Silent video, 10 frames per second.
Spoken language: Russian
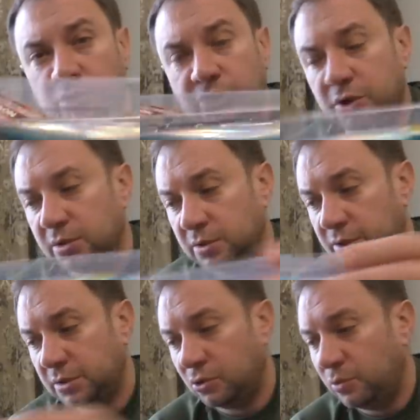114,
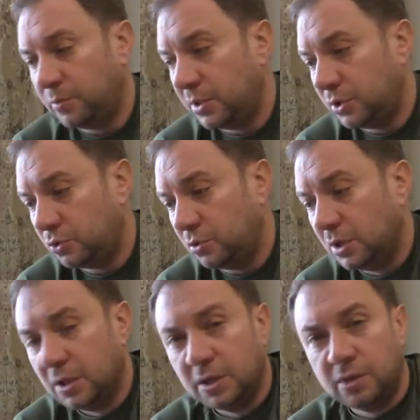сейчас я его покажу.
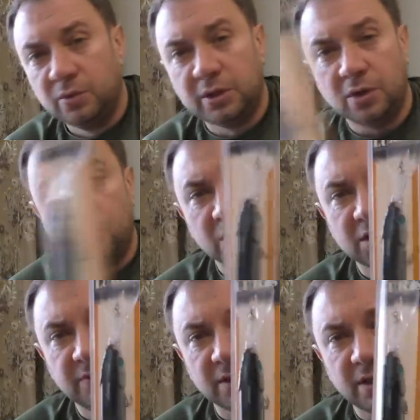Вот такой
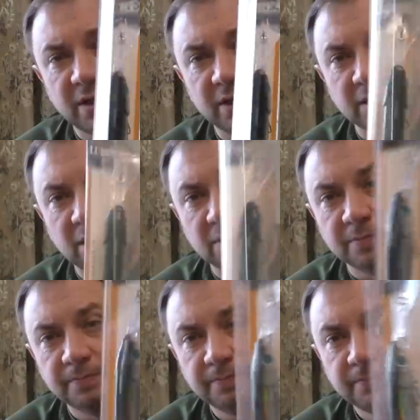цвет оригинал,
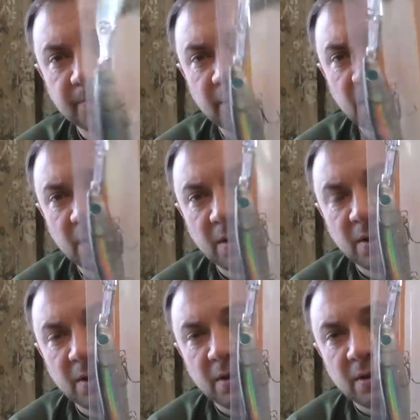
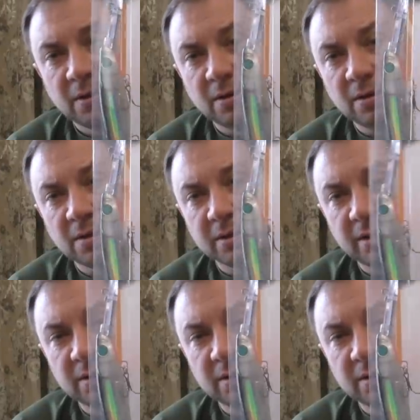как